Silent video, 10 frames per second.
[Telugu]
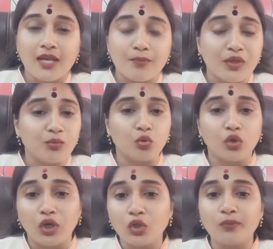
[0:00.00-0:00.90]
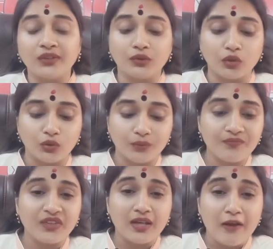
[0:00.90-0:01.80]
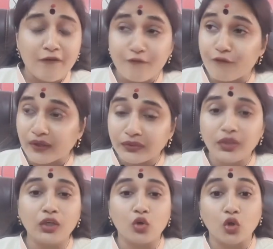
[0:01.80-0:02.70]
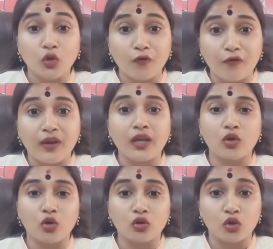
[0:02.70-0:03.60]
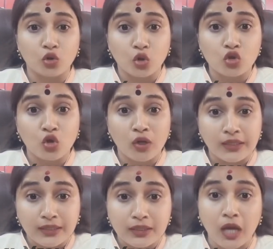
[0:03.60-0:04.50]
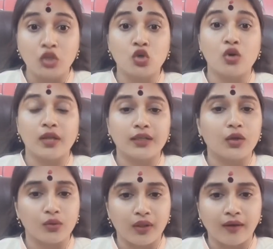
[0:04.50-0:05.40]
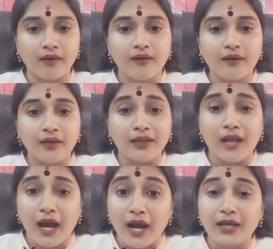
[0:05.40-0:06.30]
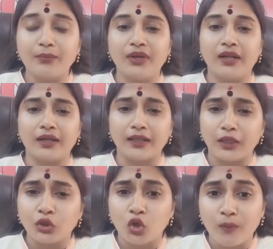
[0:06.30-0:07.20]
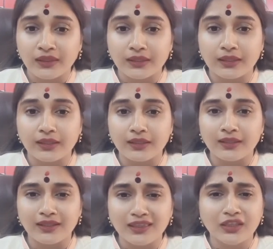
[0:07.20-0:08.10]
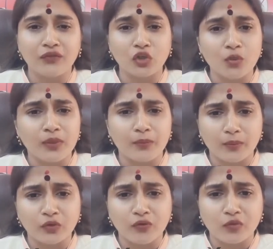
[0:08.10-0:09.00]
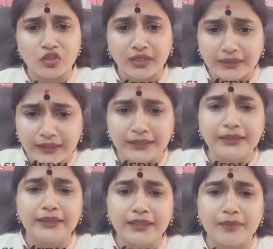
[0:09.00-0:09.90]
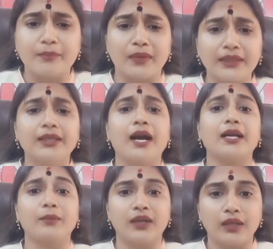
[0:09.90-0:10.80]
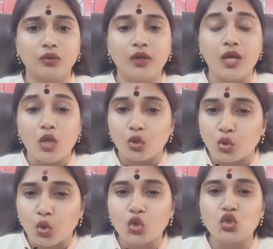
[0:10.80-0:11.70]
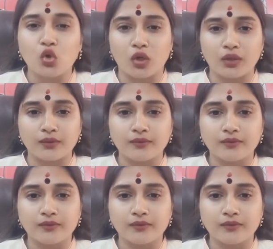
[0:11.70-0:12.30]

మీ ముగ్గురు మంత్రులు వందల కోట్లు వేల కోట్లు దోచుకోవడానికి దాచుకోవడానికే ఉన్నారా ఇలా ఆడబిడ్డలకి ఎంతో మందికి ఇంతవరకు మీ ప్రభుత్వం వచ్చాక ఎంత మంది ఆడబిడ్డలు రోజుకొకరు